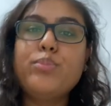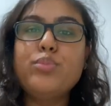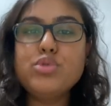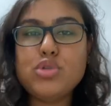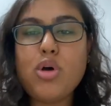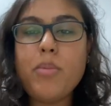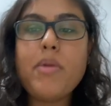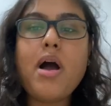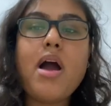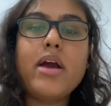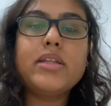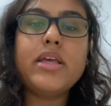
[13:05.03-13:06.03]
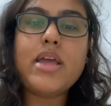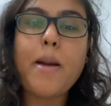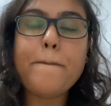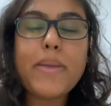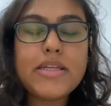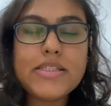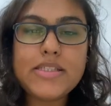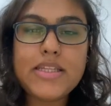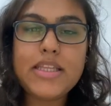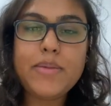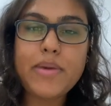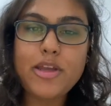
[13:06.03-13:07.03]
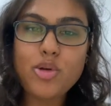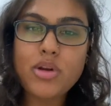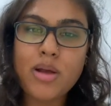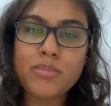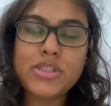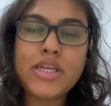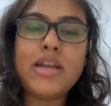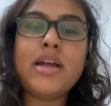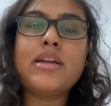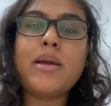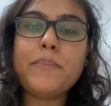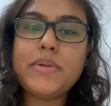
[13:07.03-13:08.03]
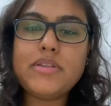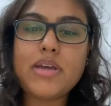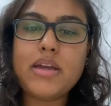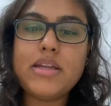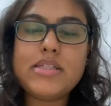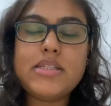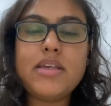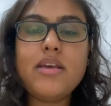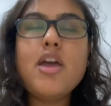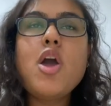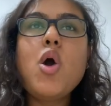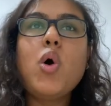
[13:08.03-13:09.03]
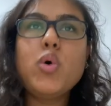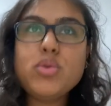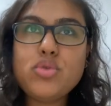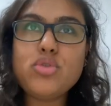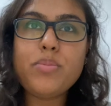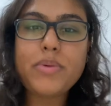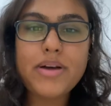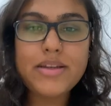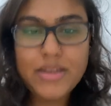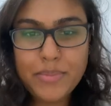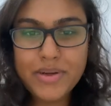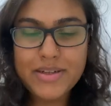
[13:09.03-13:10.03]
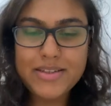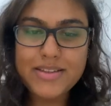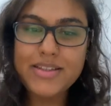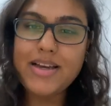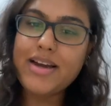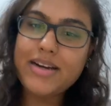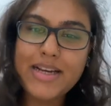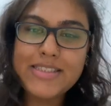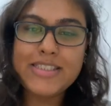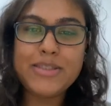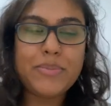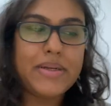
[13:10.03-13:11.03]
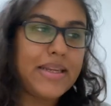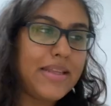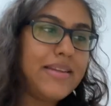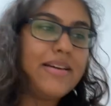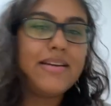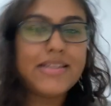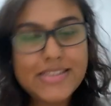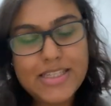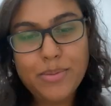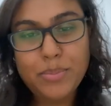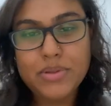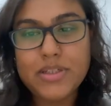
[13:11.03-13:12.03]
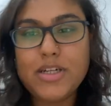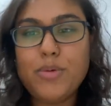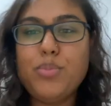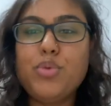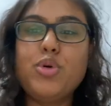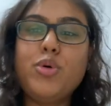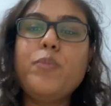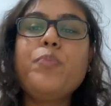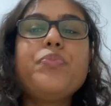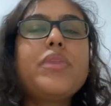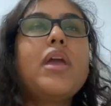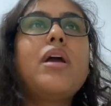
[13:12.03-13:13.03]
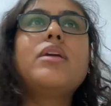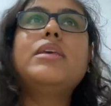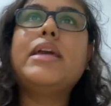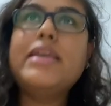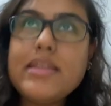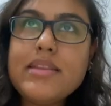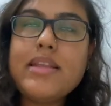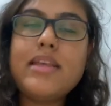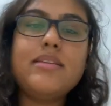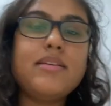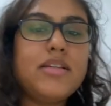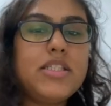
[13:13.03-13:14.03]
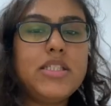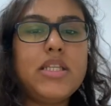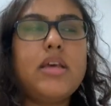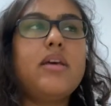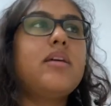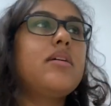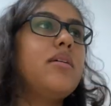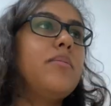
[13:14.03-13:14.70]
Bu sonbaharda yapmak istediğim en önemli şeylerden bir tanesi oturup adam akıllı araştırma nedir, nasıl yapılır bu yayın nedir, işte